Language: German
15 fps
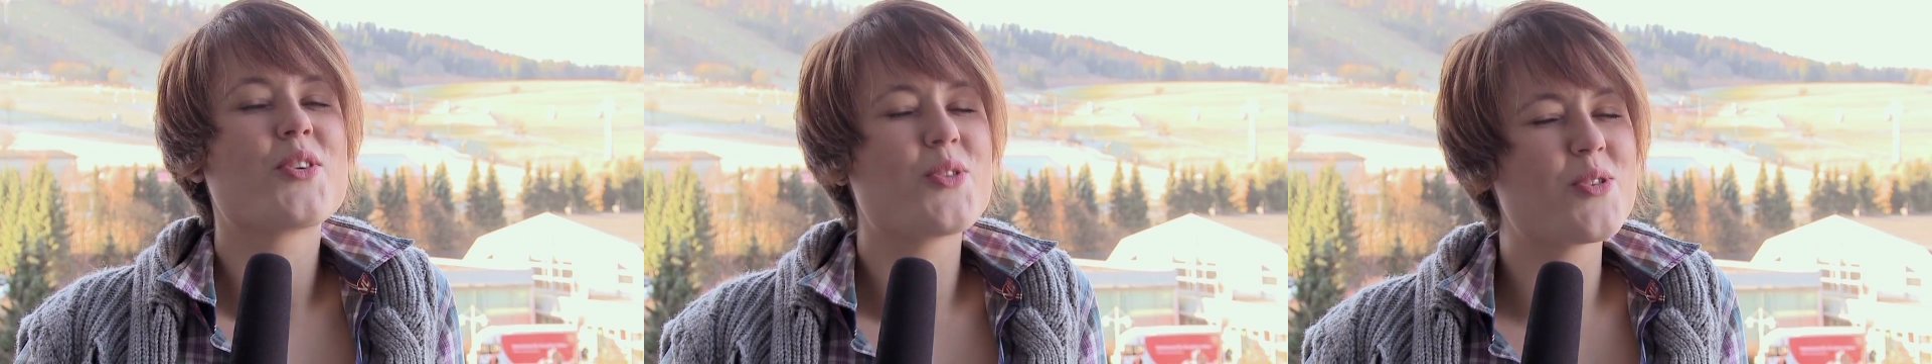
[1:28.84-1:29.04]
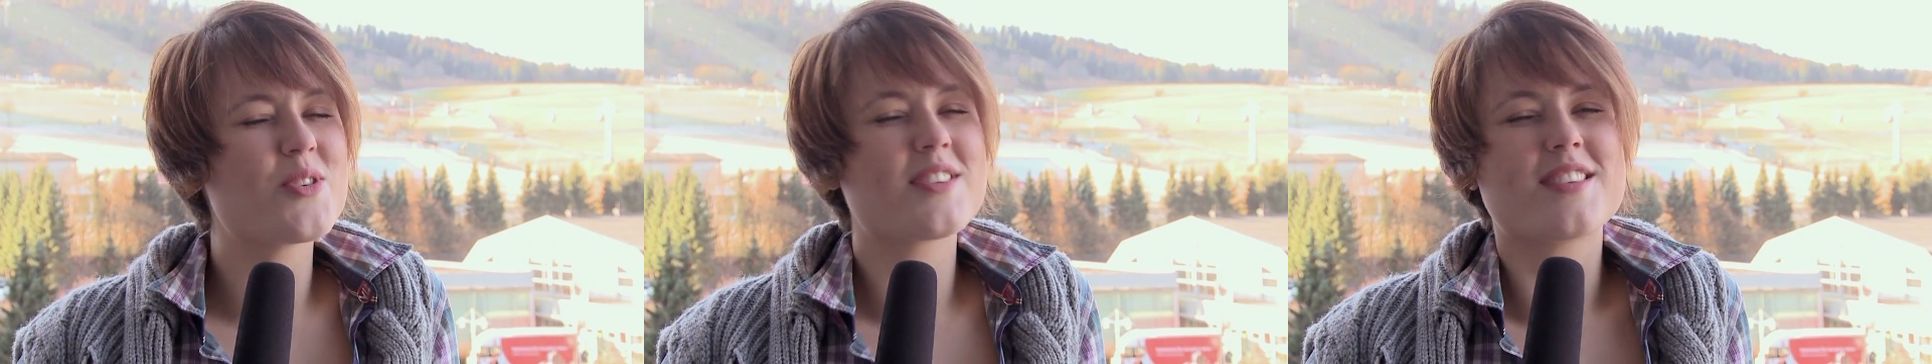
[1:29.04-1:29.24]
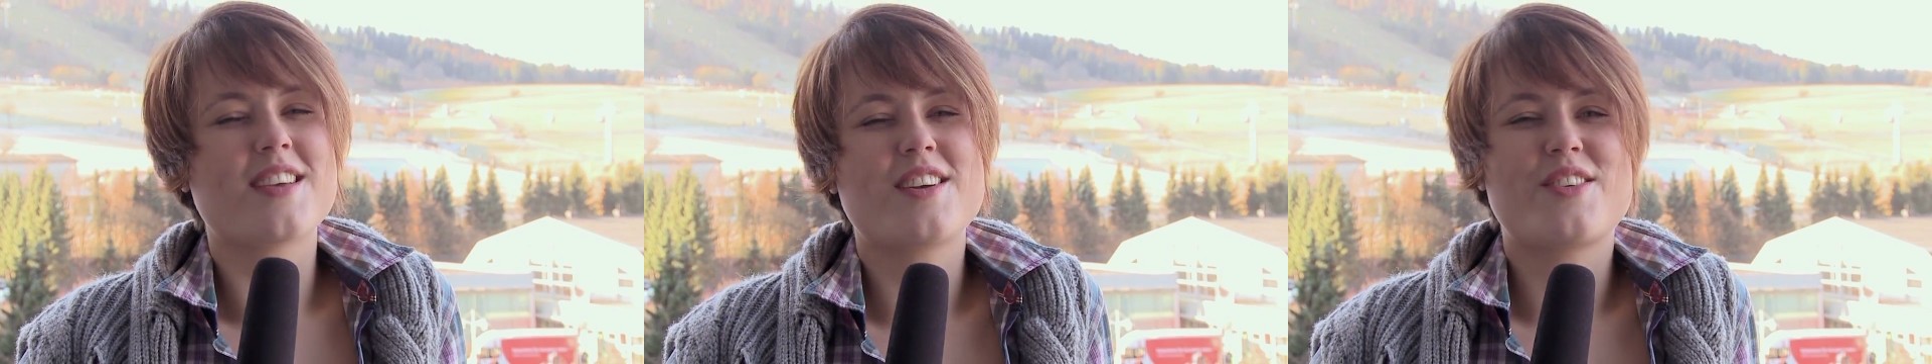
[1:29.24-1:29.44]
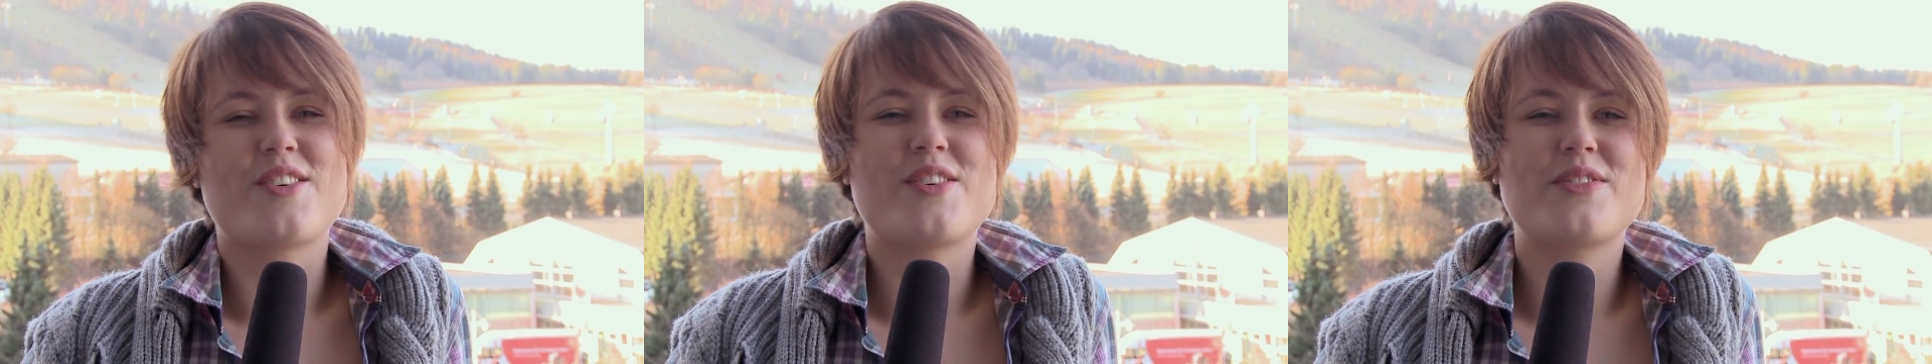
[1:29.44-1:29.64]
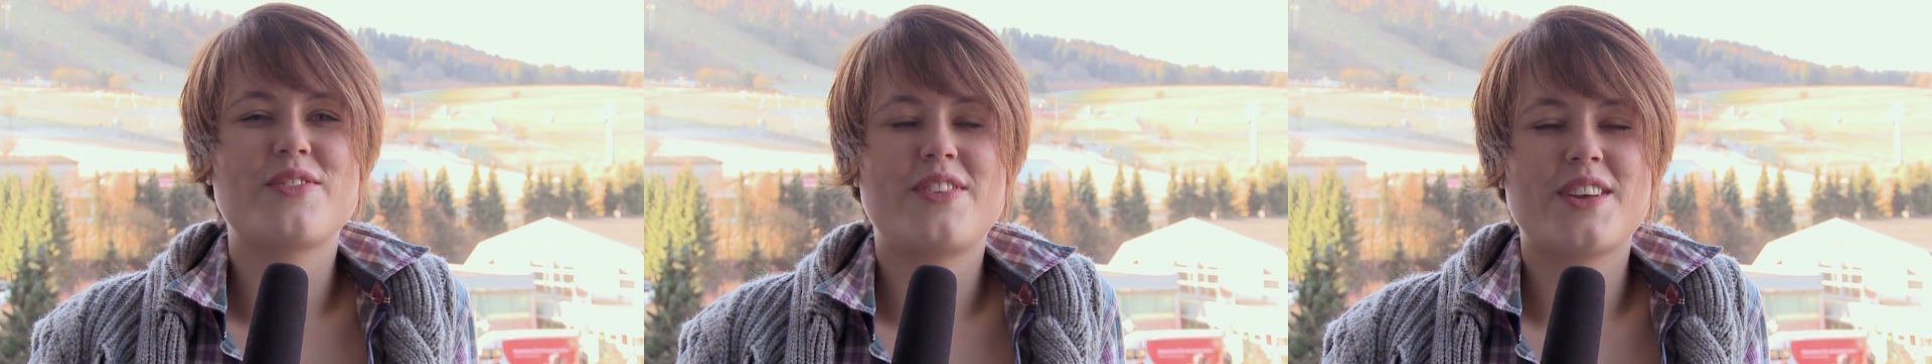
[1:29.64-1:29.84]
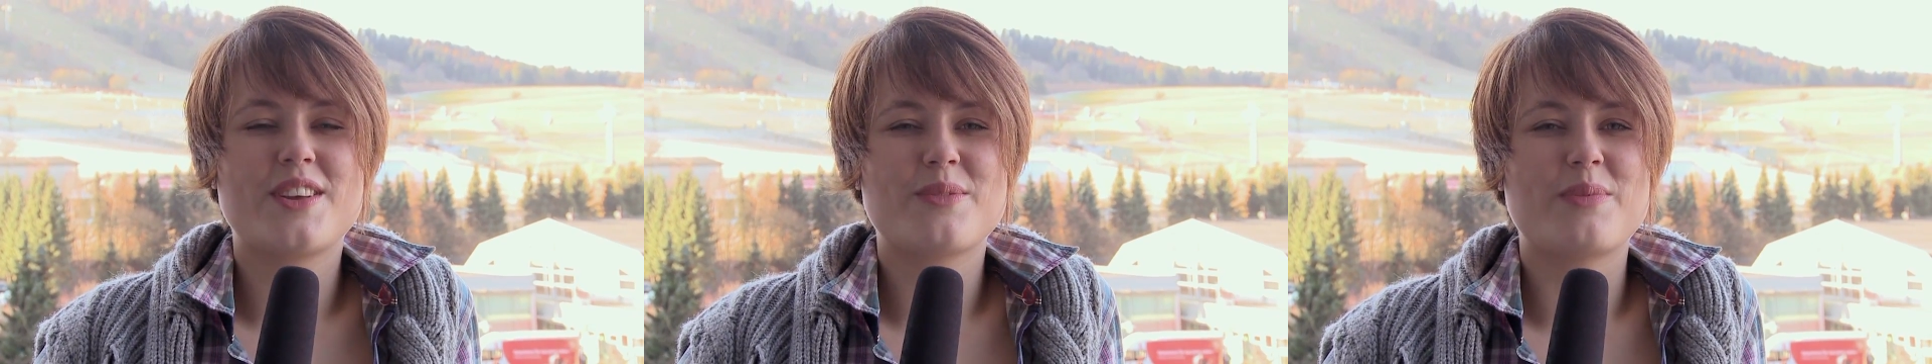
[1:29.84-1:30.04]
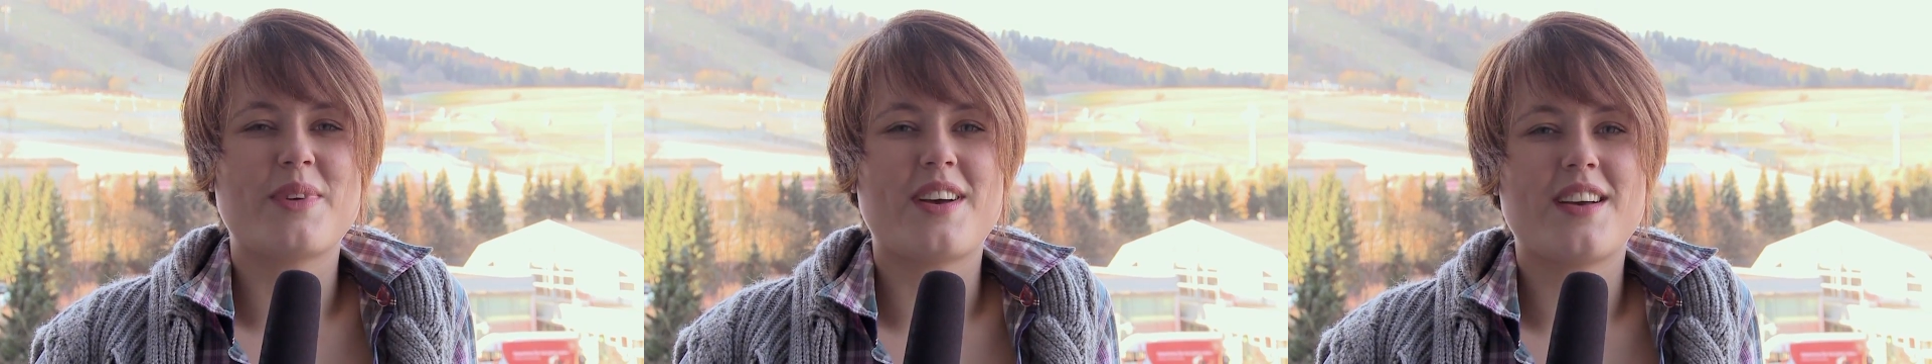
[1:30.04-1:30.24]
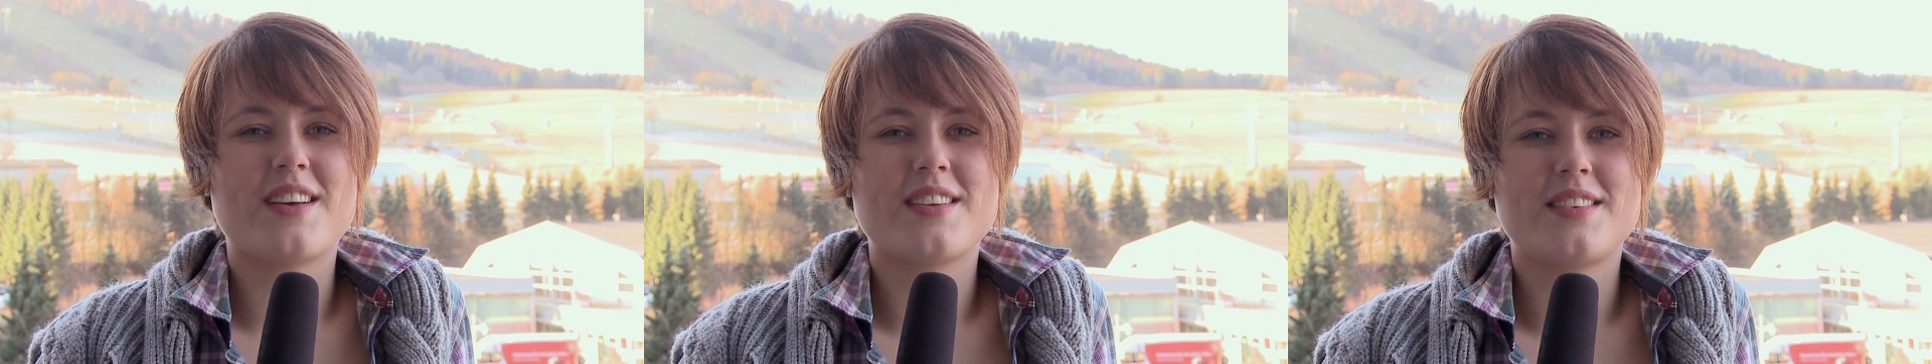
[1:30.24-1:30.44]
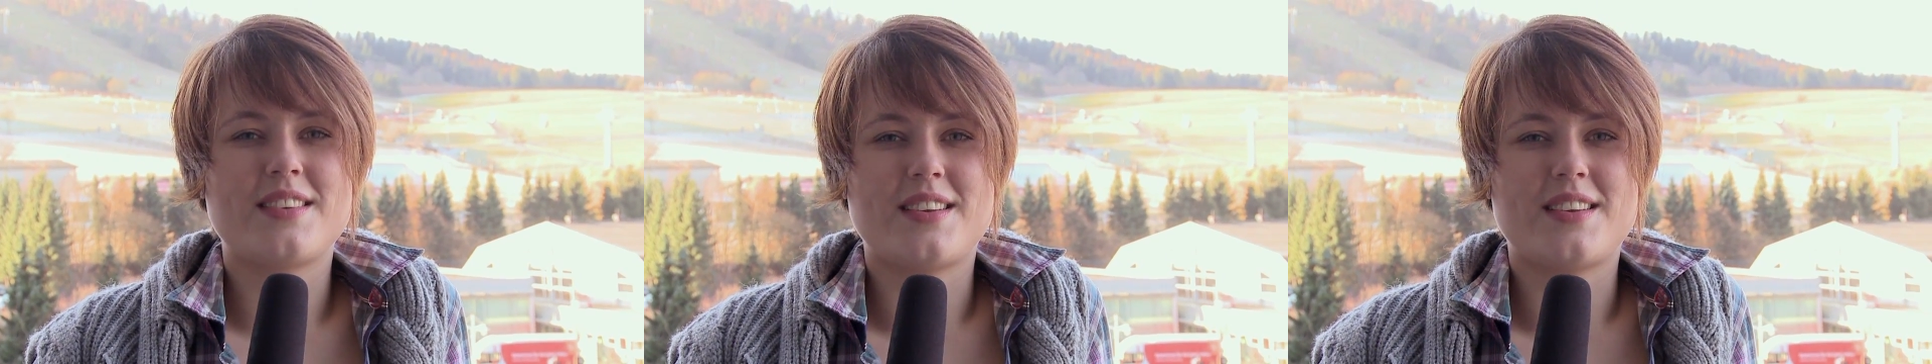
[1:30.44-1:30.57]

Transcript: gute Sachen auf den Weg gebracht.